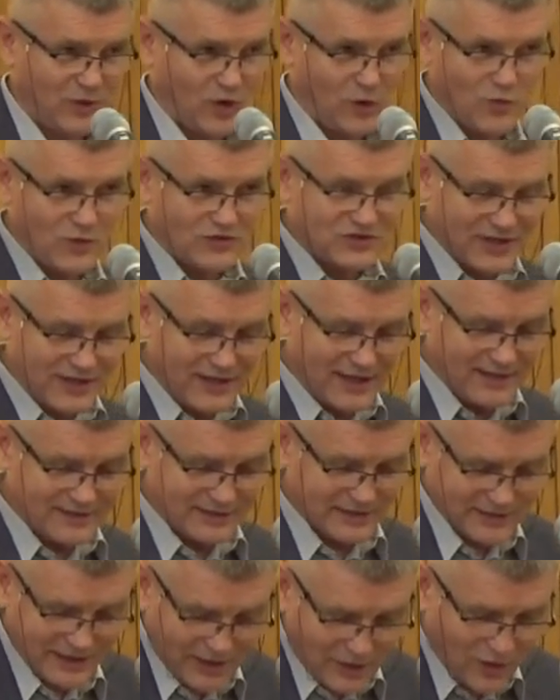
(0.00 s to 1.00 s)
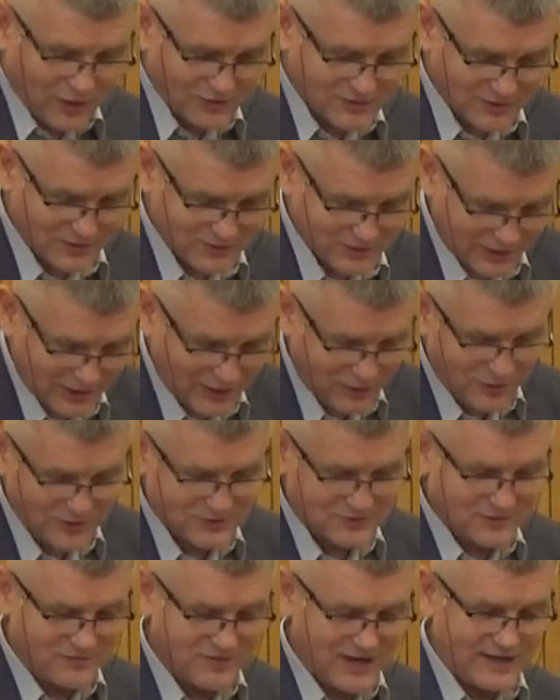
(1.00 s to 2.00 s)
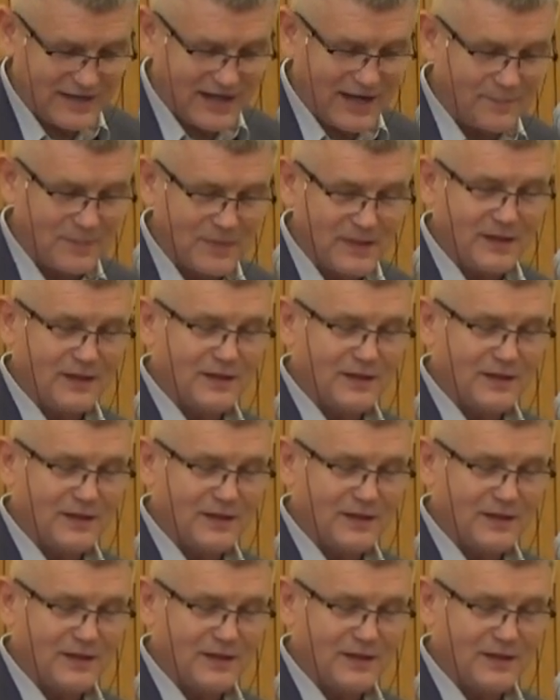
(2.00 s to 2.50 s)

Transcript: ogłoszenia tego, los, tego losowania